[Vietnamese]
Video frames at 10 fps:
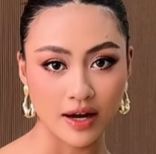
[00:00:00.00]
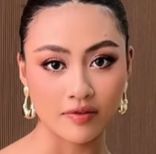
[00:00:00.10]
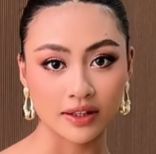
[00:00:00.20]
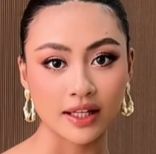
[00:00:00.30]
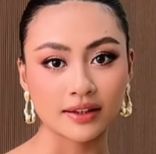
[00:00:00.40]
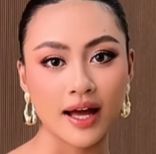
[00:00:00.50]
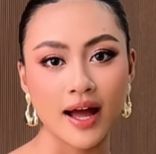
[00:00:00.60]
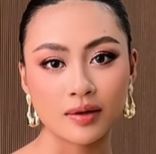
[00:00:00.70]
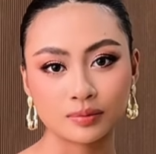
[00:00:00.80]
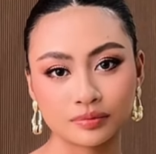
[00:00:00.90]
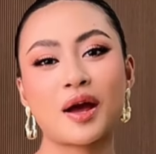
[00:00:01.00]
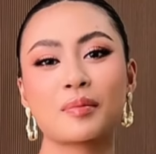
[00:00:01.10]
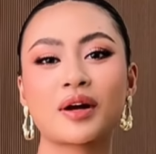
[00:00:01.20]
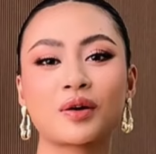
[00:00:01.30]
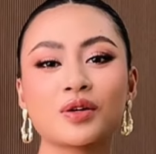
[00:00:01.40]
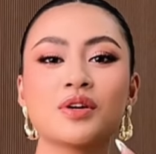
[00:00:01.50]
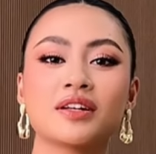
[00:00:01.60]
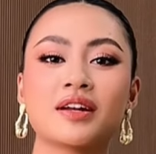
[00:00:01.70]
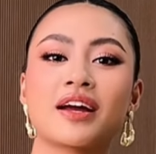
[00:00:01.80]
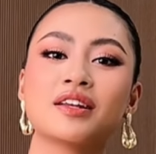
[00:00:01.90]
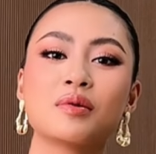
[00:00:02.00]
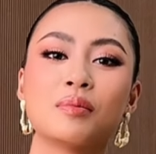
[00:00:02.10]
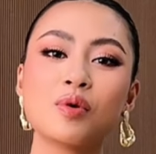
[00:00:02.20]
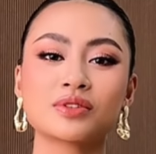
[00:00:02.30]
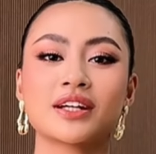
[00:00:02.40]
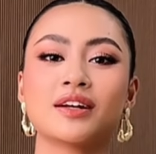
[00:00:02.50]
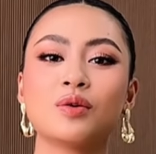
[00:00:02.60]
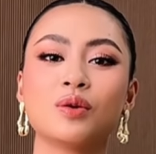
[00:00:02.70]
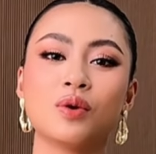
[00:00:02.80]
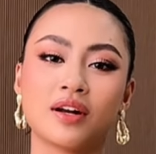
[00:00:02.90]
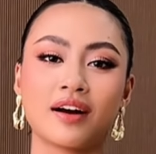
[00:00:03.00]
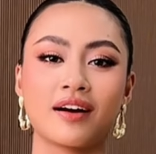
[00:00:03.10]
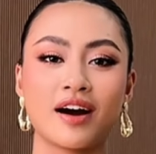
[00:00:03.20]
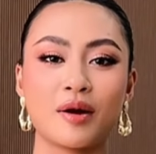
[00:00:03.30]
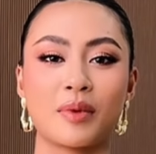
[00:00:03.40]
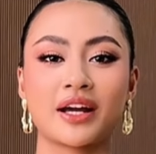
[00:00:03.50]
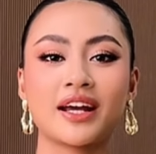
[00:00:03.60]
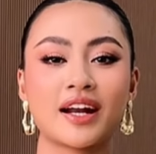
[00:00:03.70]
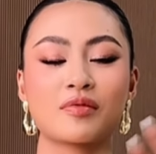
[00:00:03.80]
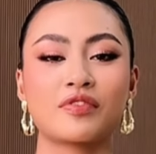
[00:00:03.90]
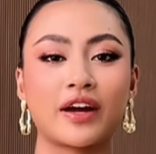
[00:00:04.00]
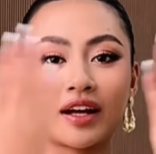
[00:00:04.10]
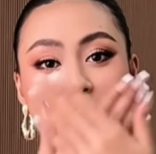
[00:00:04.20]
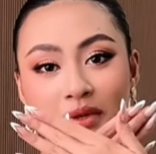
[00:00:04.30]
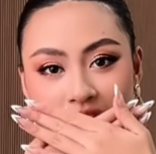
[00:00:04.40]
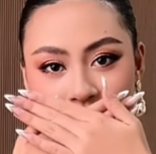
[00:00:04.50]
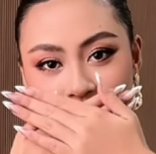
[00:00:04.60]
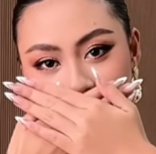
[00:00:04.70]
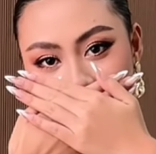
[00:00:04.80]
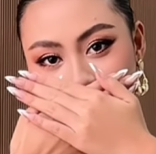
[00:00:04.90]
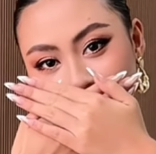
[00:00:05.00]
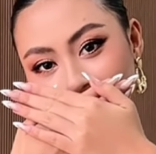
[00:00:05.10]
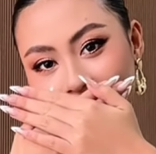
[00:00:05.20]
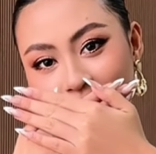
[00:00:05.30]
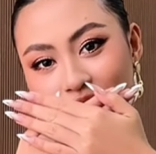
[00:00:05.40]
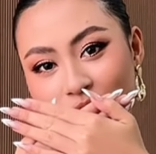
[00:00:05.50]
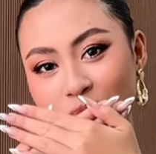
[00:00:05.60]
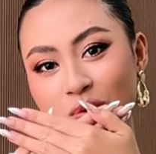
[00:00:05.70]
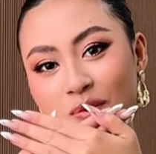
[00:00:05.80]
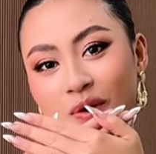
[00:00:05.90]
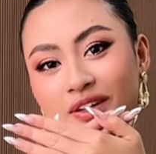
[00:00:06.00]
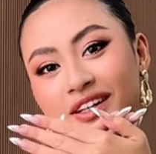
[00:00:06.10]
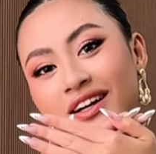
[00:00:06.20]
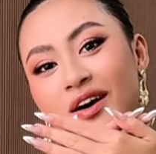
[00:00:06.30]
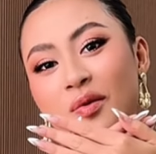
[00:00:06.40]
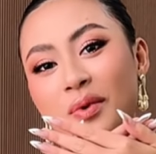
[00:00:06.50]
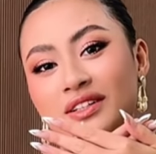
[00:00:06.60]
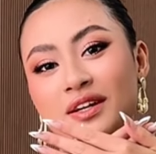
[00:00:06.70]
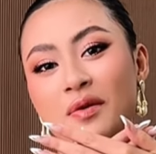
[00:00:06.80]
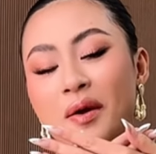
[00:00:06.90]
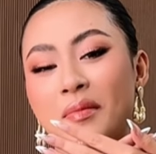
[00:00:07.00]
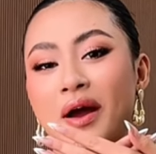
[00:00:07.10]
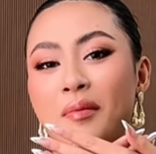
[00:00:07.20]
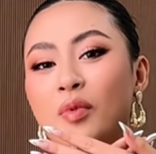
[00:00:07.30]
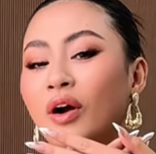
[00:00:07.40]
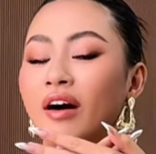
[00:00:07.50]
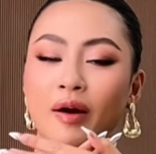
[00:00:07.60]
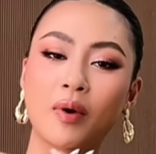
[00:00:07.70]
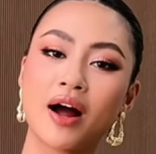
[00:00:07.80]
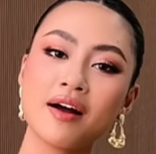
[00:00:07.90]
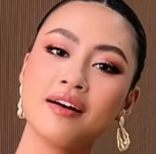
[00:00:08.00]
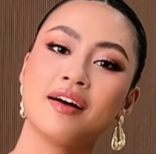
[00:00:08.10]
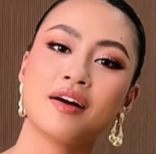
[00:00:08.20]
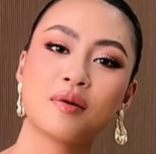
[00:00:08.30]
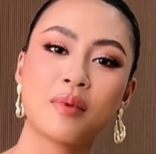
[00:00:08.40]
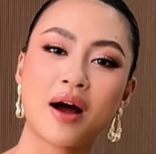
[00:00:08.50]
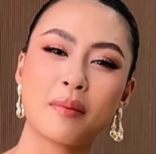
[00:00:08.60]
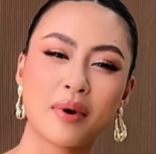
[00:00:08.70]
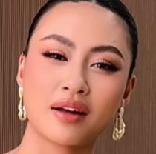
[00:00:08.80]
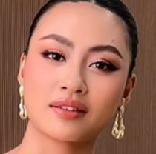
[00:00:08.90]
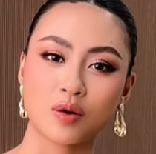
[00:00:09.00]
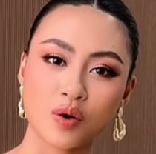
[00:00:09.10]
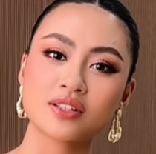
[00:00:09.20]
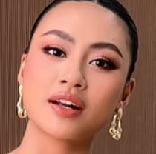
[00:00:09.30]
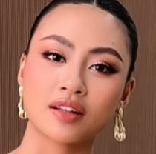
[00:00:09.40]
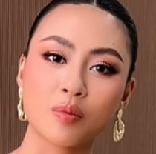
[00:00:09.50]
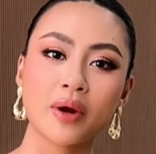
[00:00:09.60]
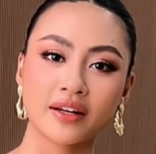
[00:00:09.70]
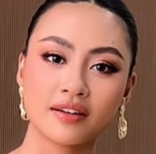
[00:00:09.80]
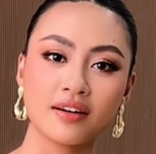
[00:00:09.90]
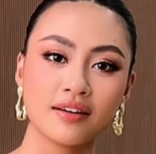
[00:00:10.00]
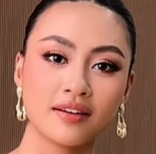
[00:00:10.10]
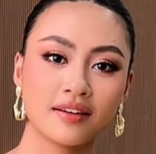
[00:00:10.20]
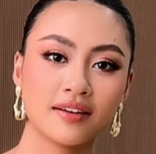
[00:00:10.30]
và và tata em đang nói chuyện như này nhưng mà múc sẽ luôn luôn là người mà khiến em phải câm nín tại vì múc có những cái câu mà trêu em mà em buồn cười quá mà mà cô ấy rất là thông minh nữa